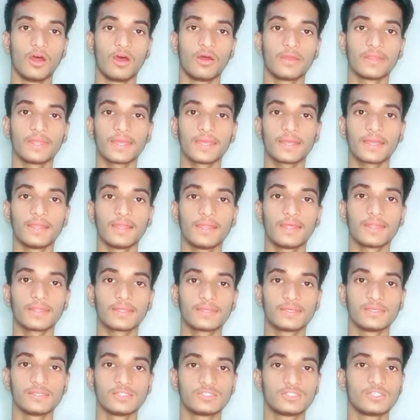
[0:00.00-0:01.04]
और ये कलर
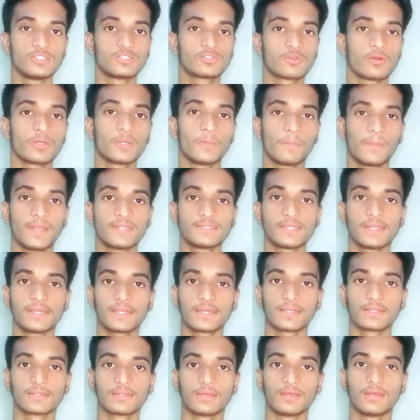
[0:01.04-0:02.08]
किस चीज़ को
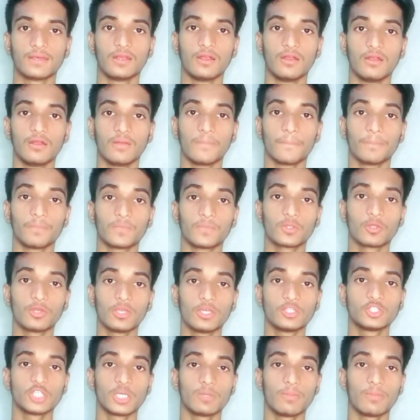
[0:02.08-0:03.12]
रिप्रेजेंट करते हैं तो
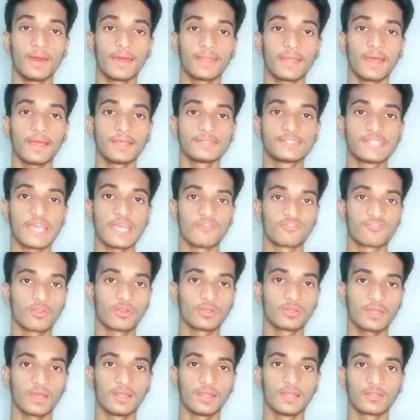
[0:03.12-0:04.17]
ये जो हमारा
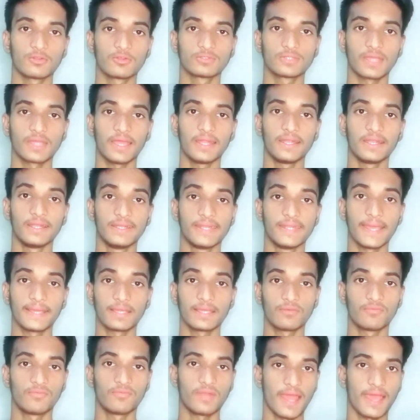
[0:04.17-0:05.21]
सेफ्रॉन कलर होता है इंडिया
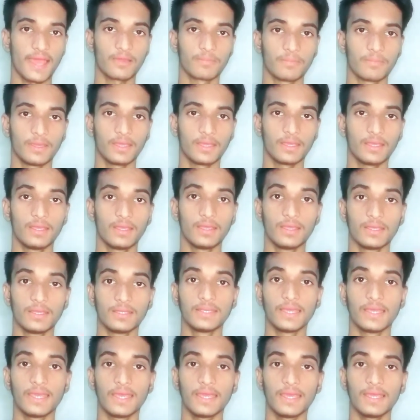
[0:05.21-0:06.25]
के फ्लैग में
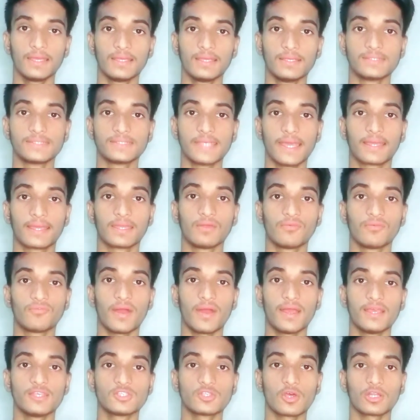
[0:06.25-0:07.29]
ये
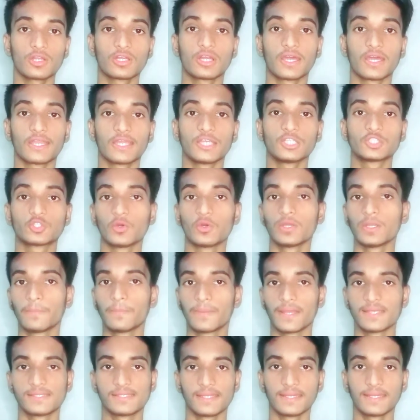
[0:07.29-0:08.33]
सेक्रीफाइस और करेज को
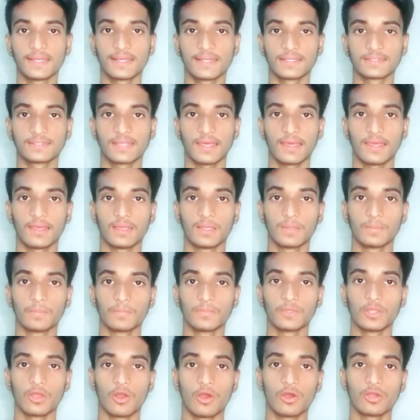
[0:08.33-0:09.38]
रिप्रेजेंट करता है
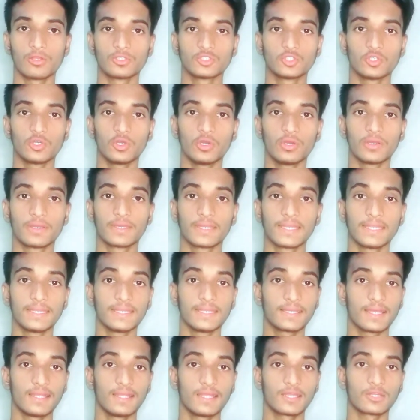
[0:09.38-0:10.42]
और जो
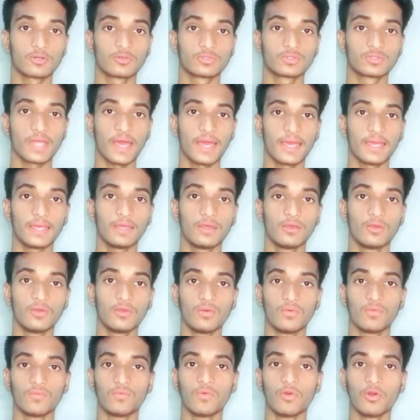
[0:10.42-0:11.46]
ग्रीन कलर होता है
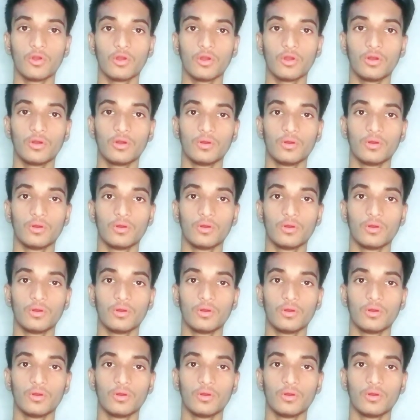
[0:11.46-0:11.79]
वो